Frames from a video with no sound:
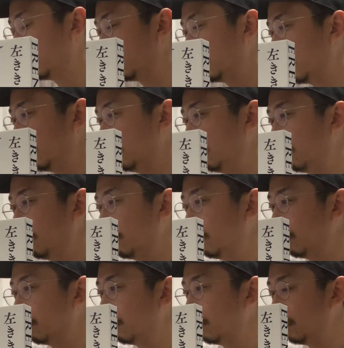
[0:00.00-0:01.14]
あの、
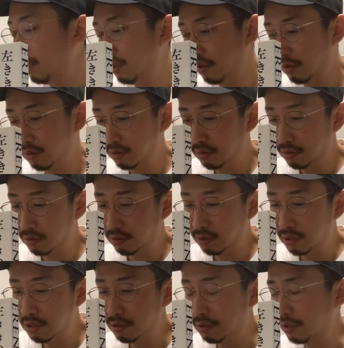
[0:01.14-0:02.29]

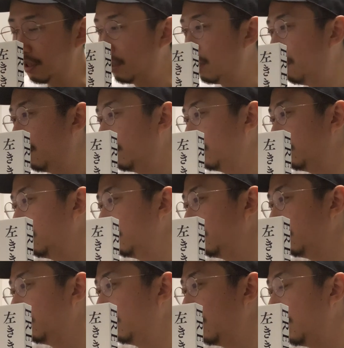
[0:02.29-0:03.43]
日付変わ
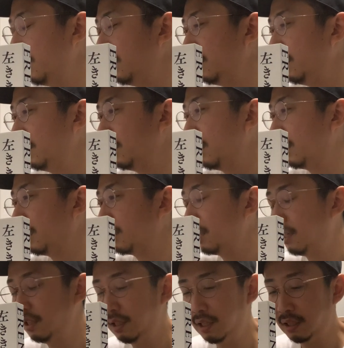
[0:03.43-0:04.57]
るぐらいになんか
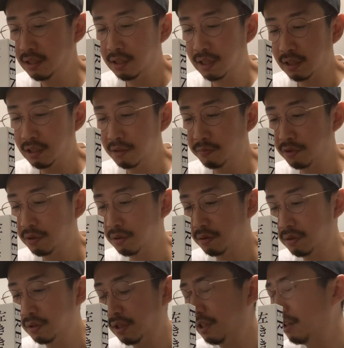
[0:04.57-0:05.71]
1000人行ってたら気持ちよ
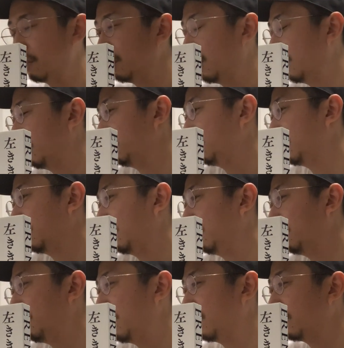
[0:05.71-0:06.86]
く寝れるなと思ってたけど、
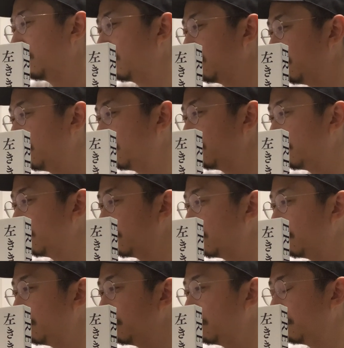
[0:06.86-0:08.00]
まあ、そう都
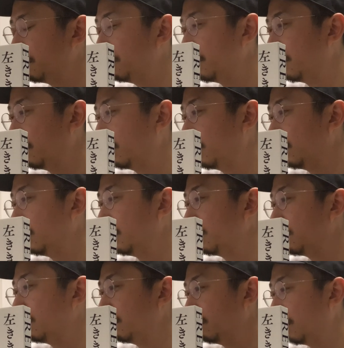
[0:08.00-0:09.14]
合よくはいかないで
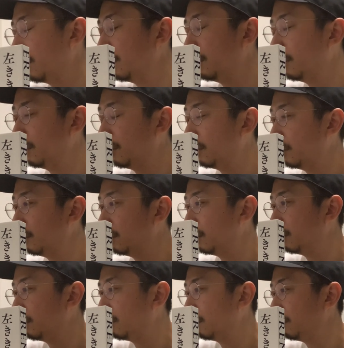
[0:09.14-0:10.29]
すよね。
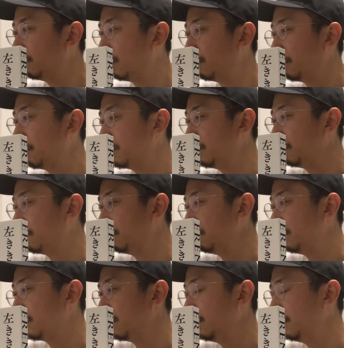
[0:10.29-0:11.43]
まあまあ別に今
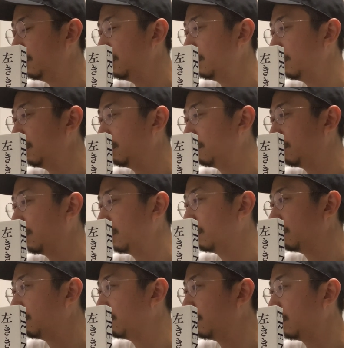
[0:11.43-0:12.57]
夜1000人行くか
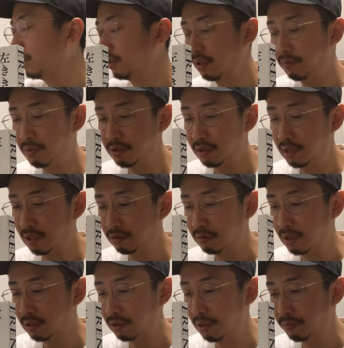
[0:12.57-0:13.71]
どうかって別に何の
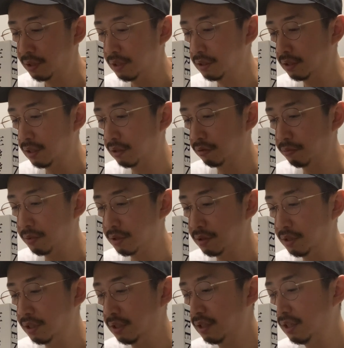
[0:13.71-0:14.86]
関係もないんで、あの別
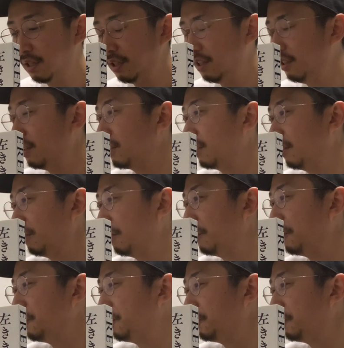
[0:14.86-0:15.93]
にいいんですけど、